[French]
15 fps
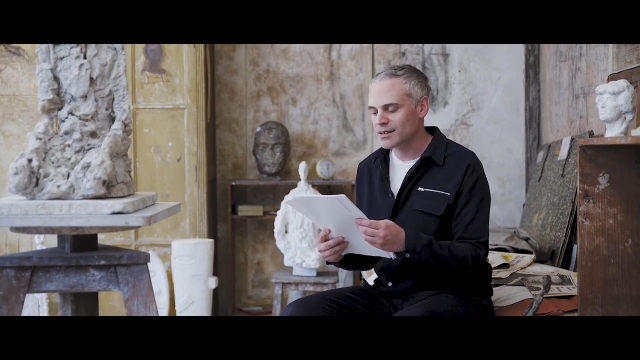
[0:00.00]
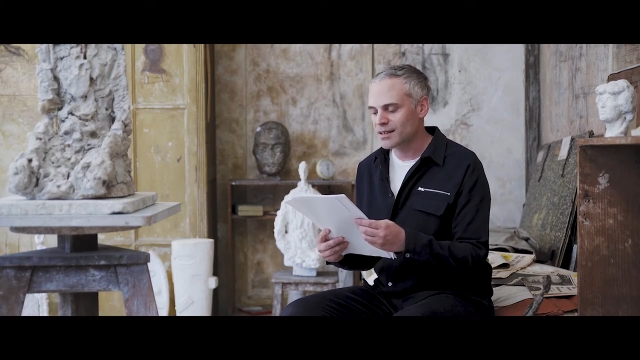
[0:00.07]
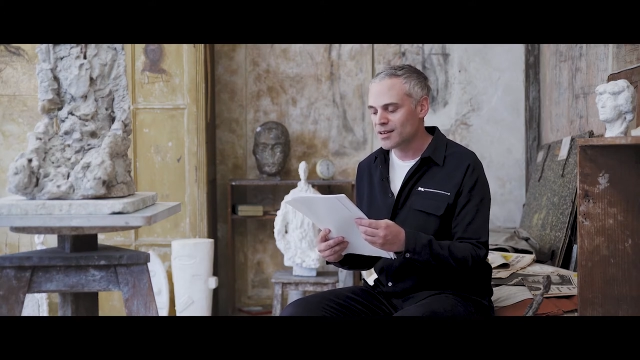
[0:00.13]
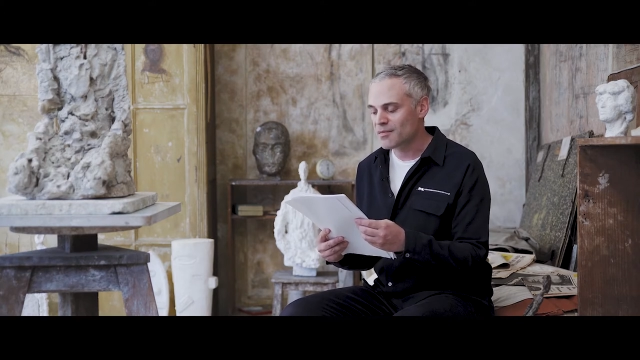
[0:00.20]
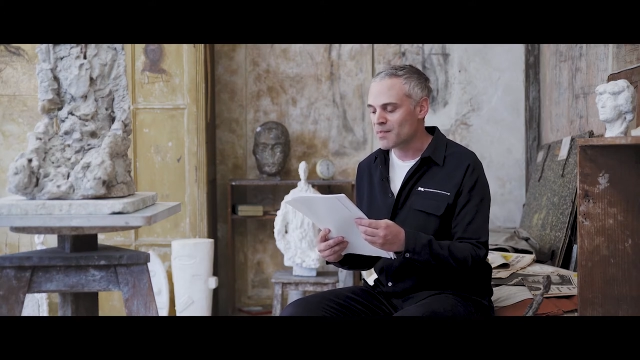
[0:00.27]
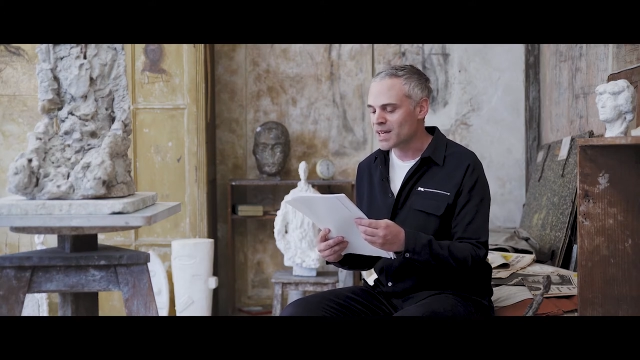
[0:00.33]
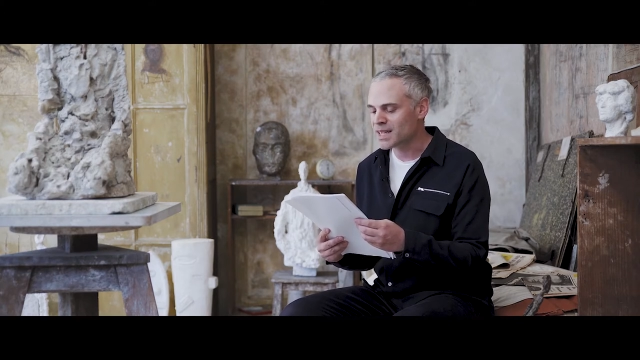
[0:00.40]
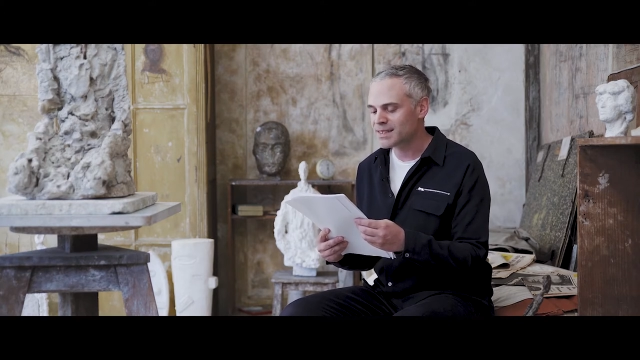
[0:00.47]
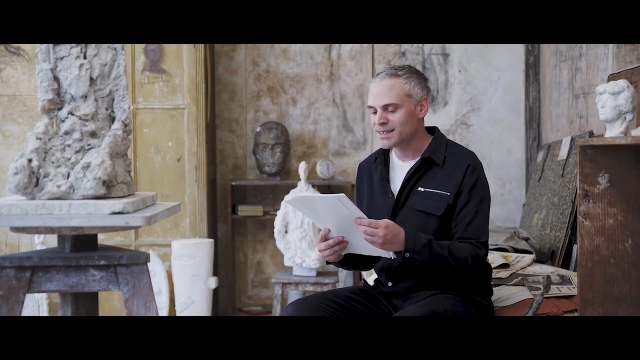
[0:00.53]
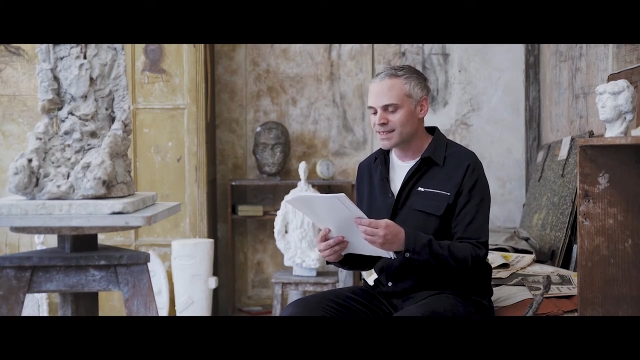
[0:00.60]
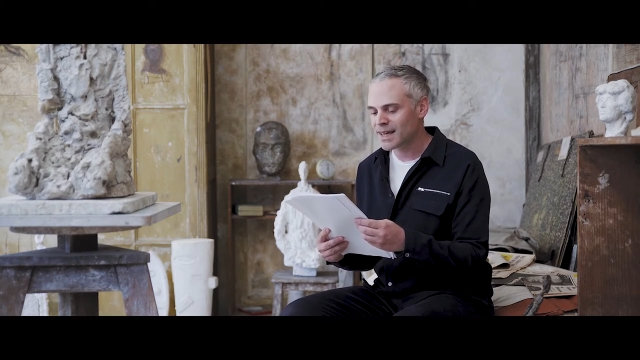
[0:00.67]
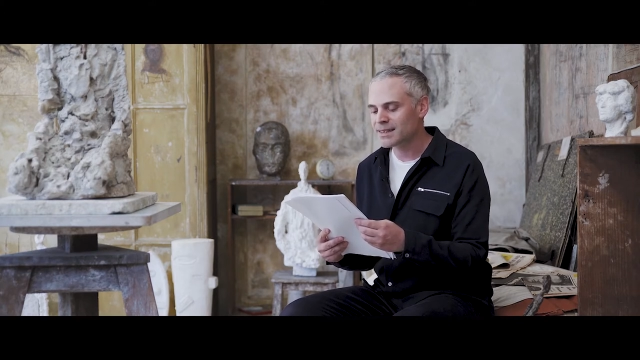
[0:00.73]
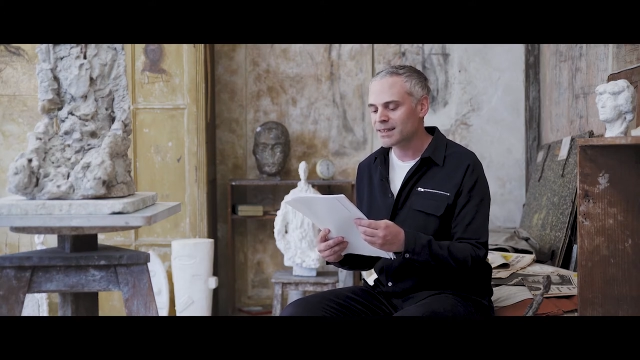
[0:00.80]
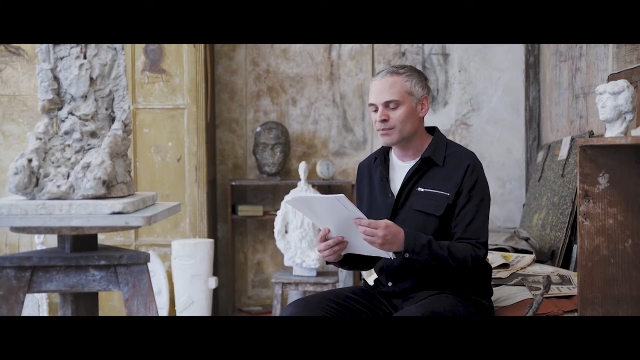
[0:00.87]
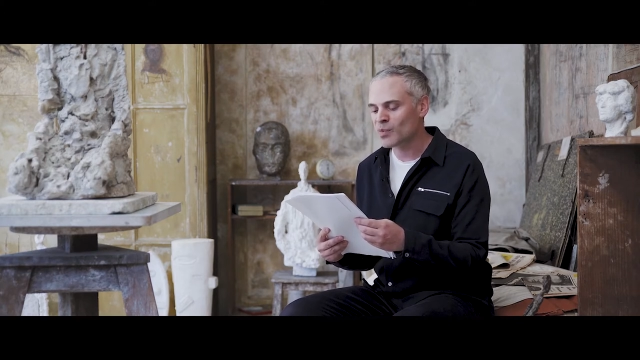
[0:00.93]
mais
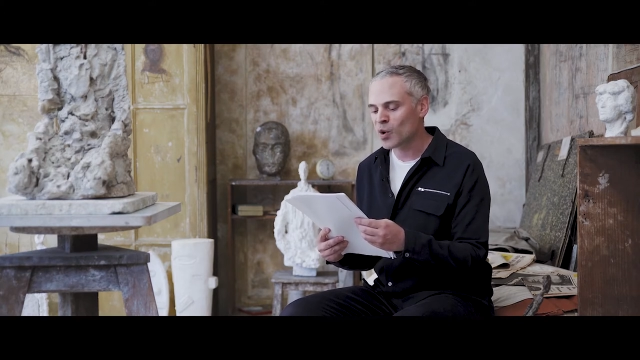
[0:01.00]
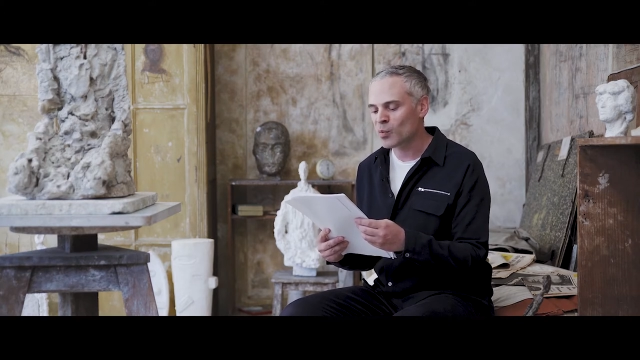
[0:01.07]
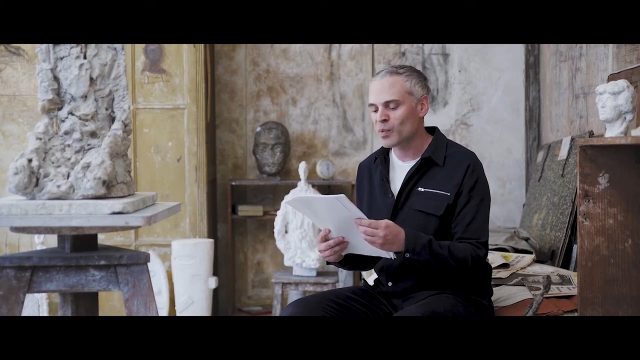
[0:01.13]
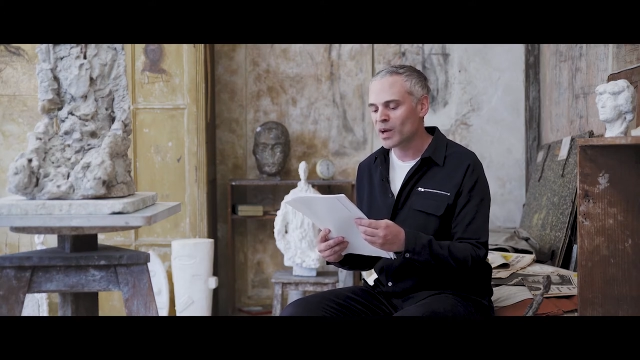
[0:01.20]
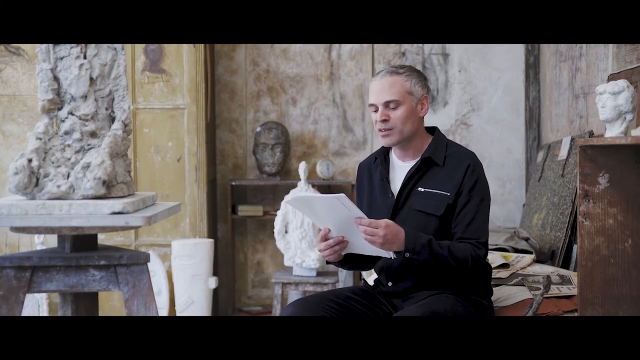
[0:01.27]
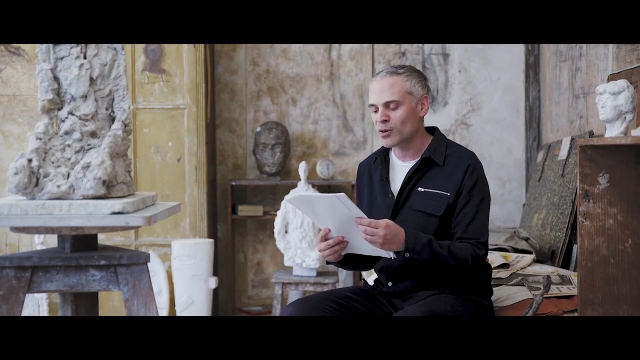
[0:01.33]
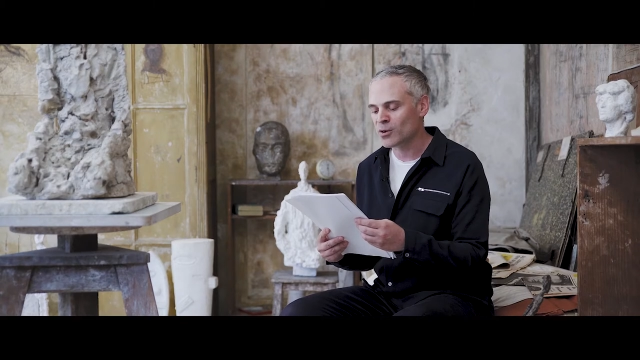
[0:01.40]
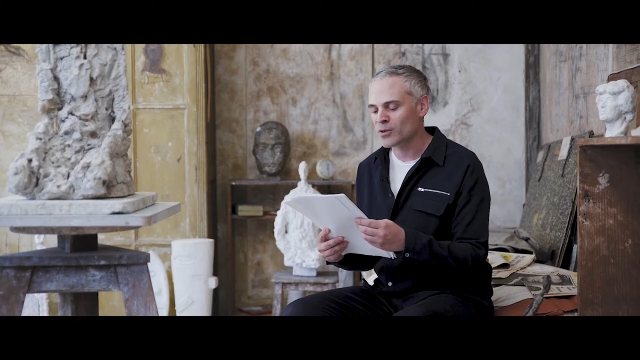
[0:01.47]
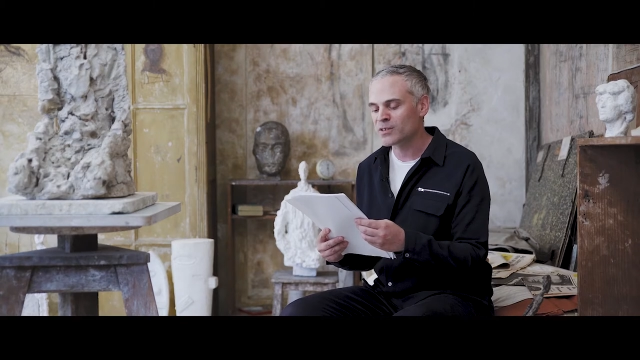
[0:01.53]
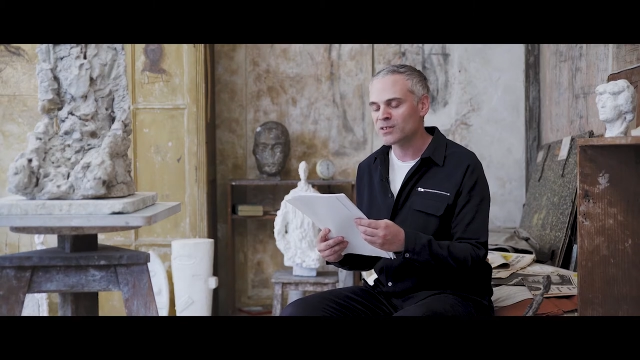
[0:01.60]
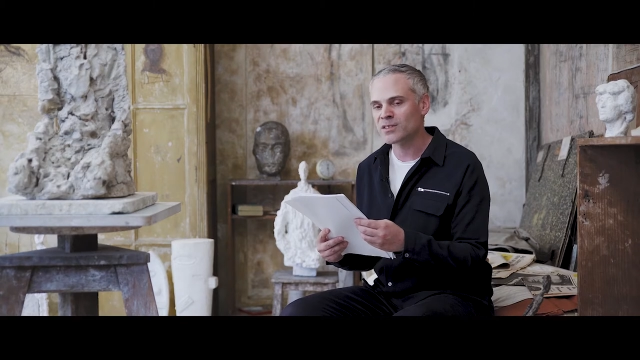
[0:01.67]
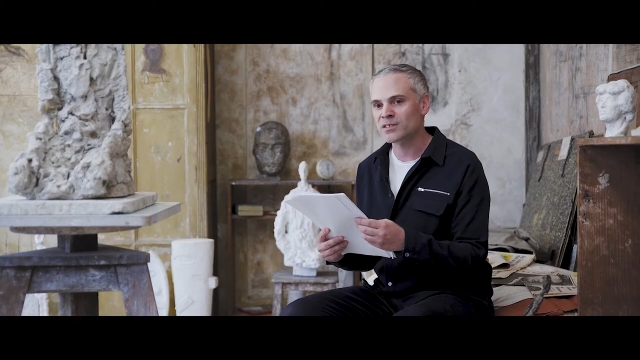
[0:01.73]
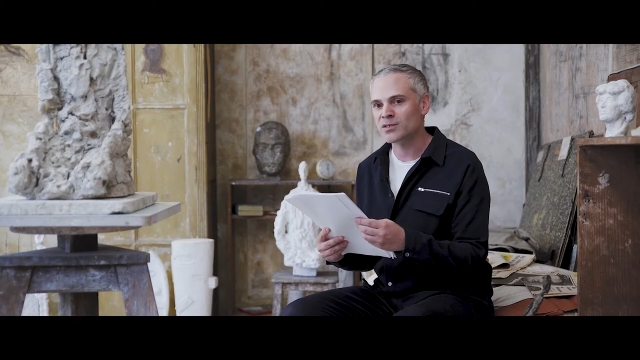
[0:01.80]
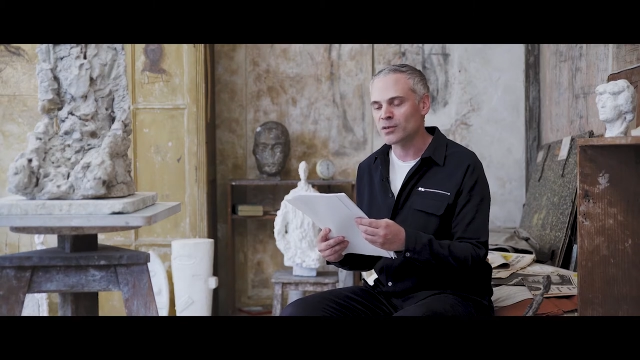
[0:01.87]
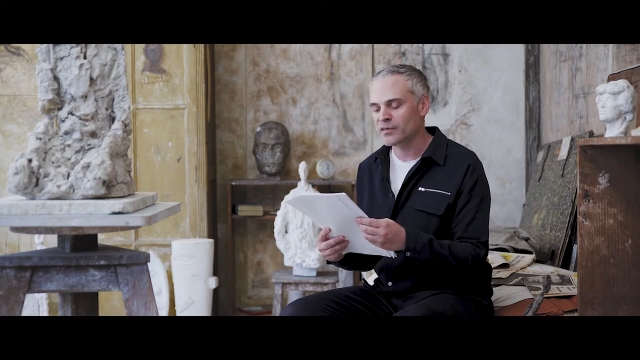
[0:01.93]
certainement pas dans le
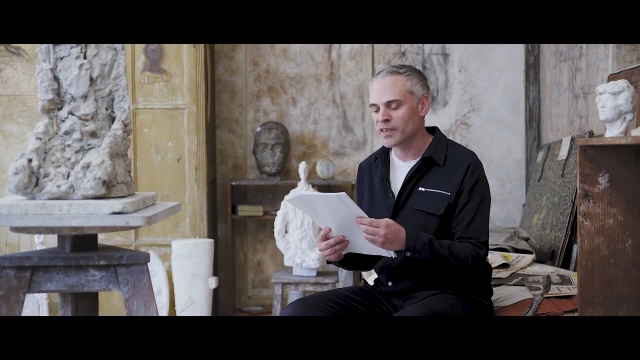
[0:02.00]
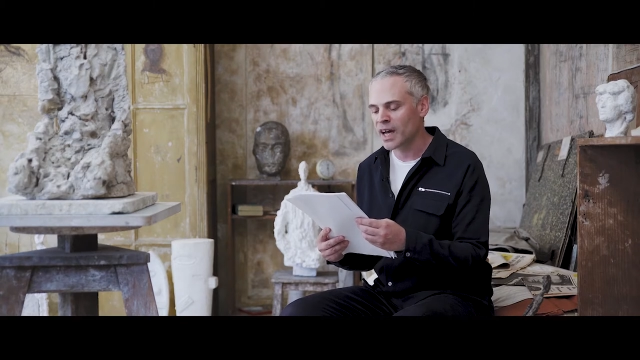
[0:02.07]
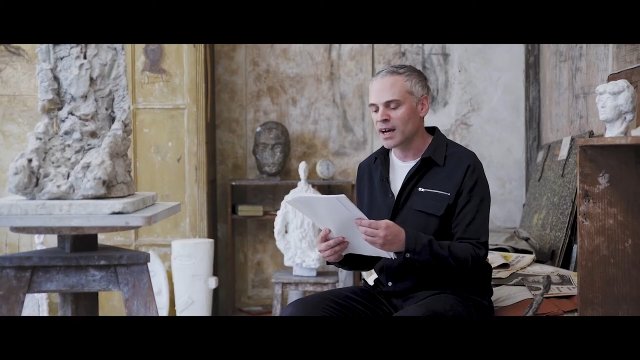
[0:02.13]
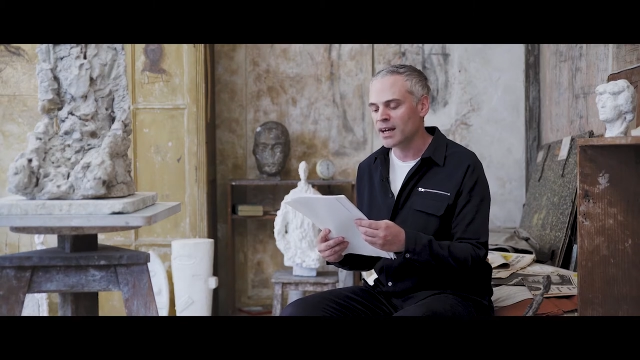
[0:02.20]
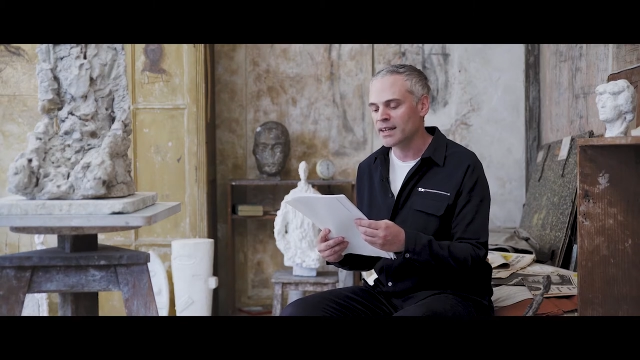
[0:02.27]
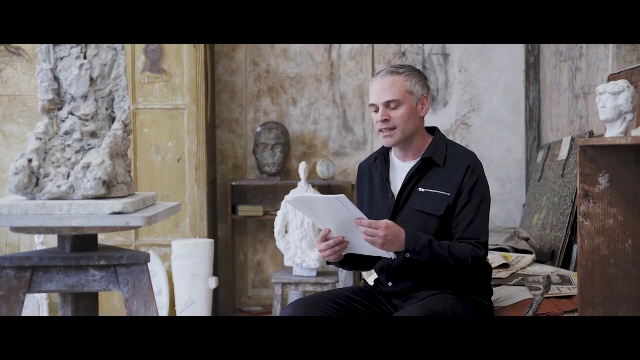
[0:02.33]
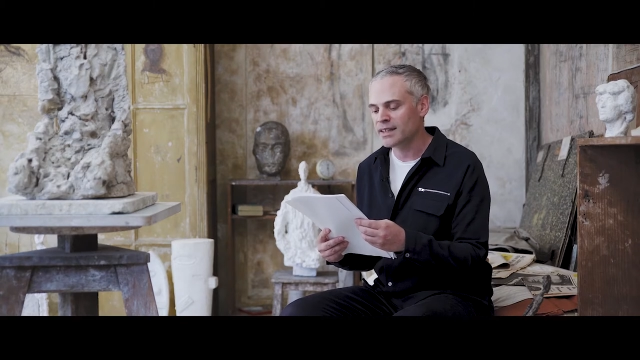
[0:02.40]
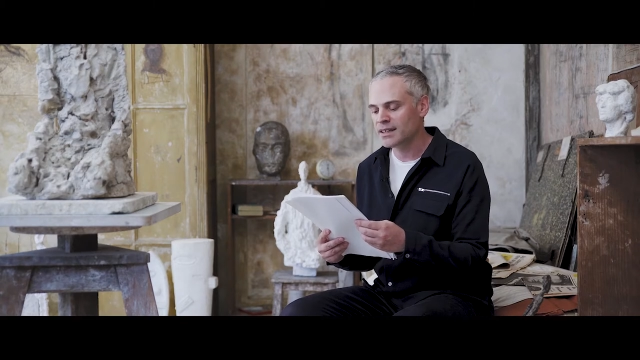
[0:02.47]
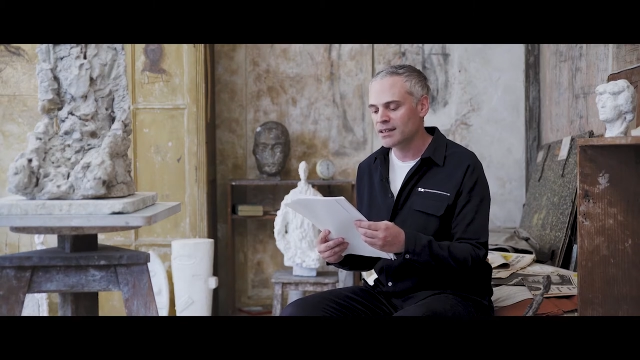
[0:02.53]
sens de Verly.